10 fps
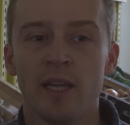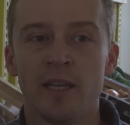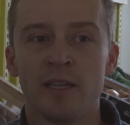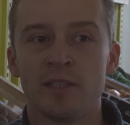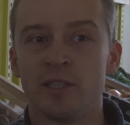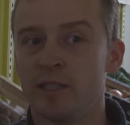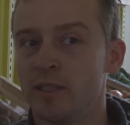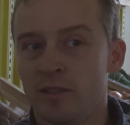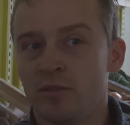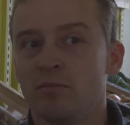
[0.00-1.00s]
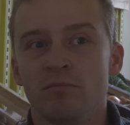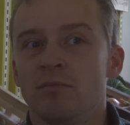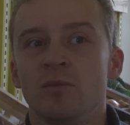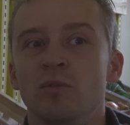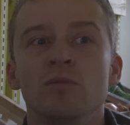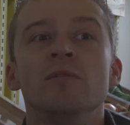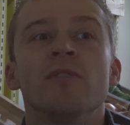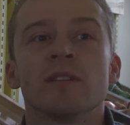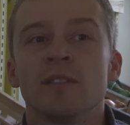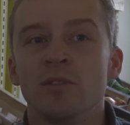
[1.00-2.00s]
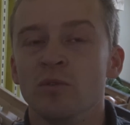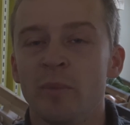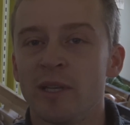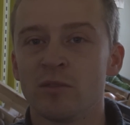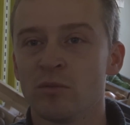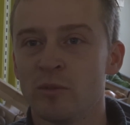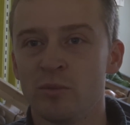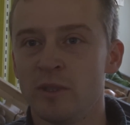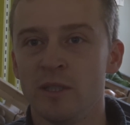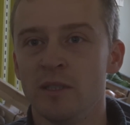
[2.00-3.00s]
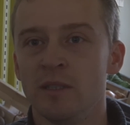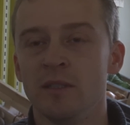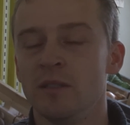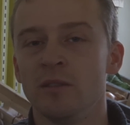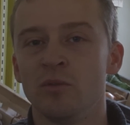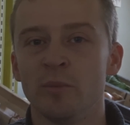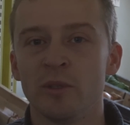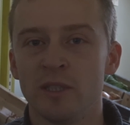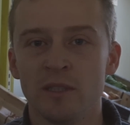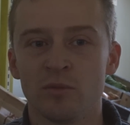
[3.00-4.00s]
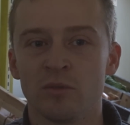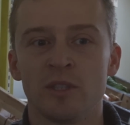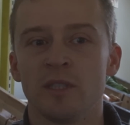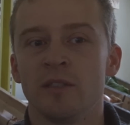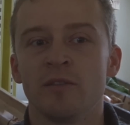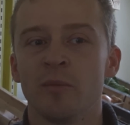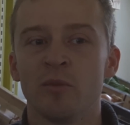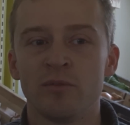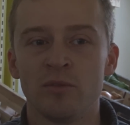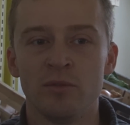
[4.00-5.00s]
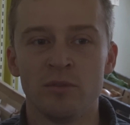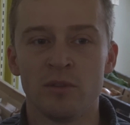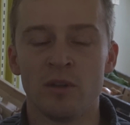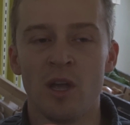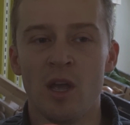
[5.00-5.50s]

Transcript: Et j'ai Enfin, c'est une passion depuis tout petit, donc j'ai vraiment voulu euh,